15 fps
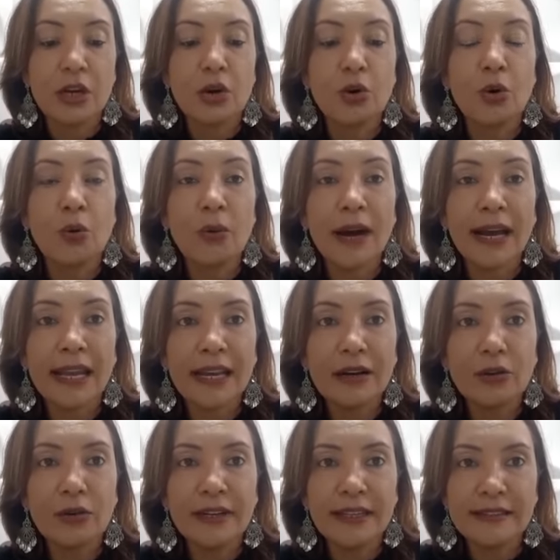com
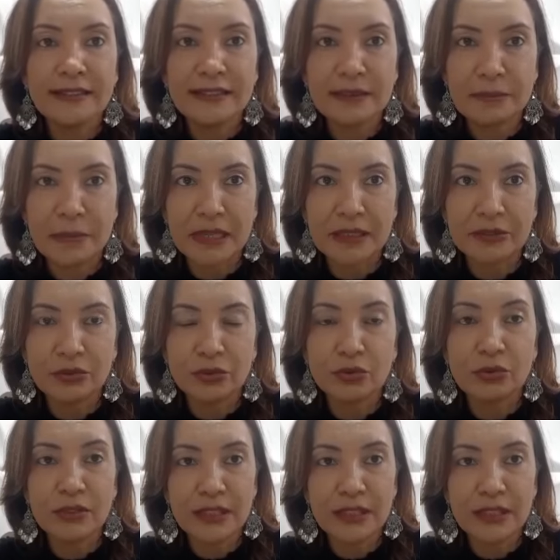reconhecimento